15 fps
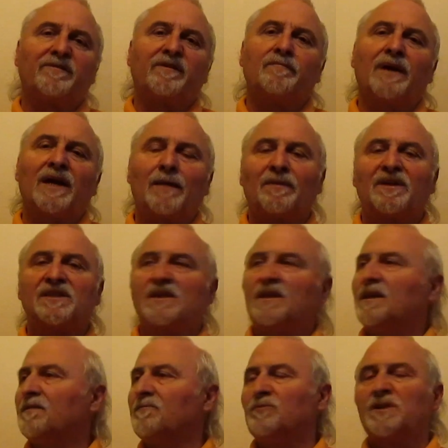mal
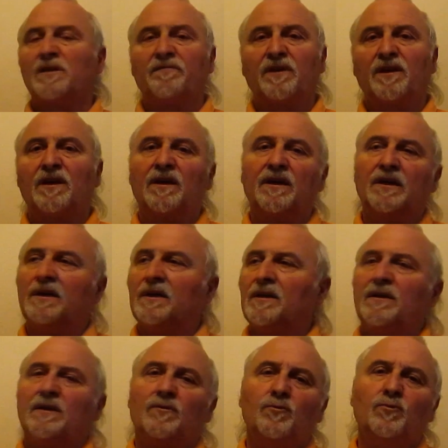amassé, vous avez
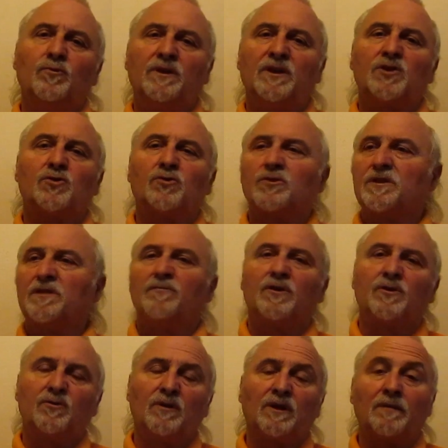eu des choses, des
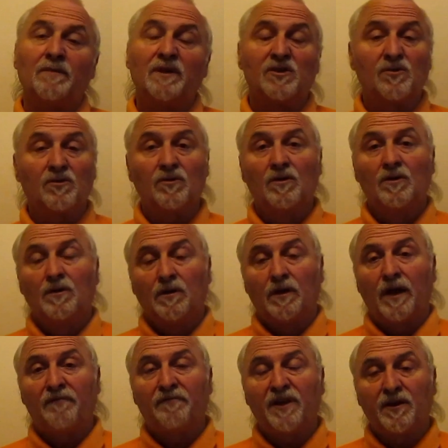voitures, des maisons,
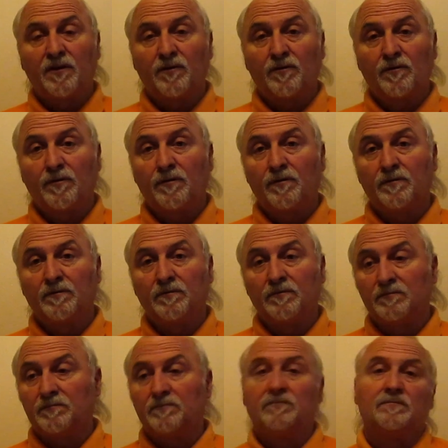avec, euh,
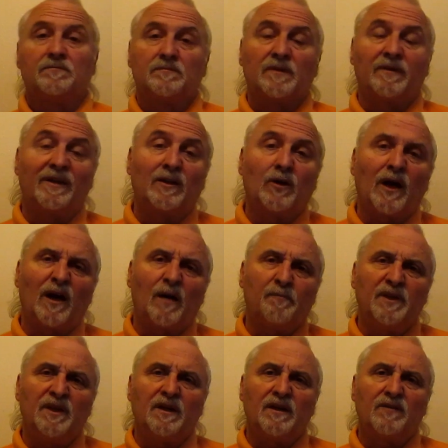avec de la
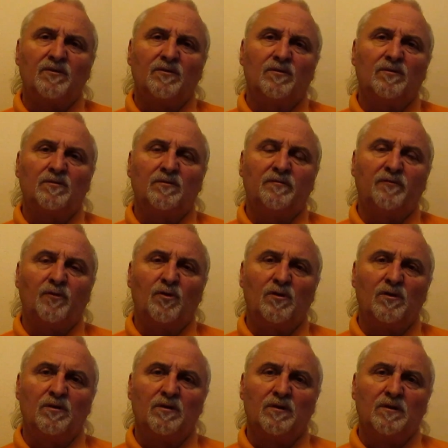rapine, hein, du, vol,
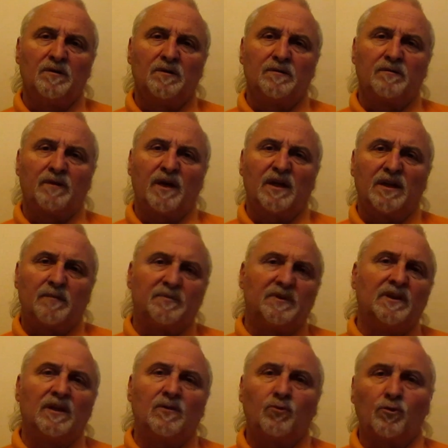hein, des petits
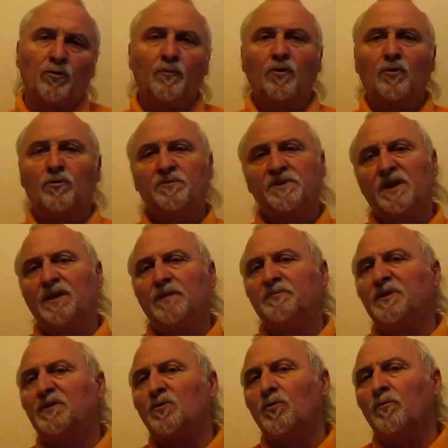détournements comme ça, des
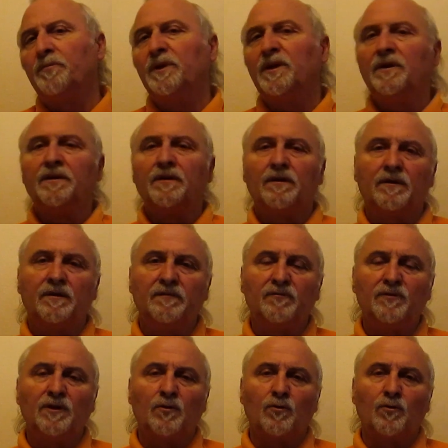petites combines, euh, ni vues ni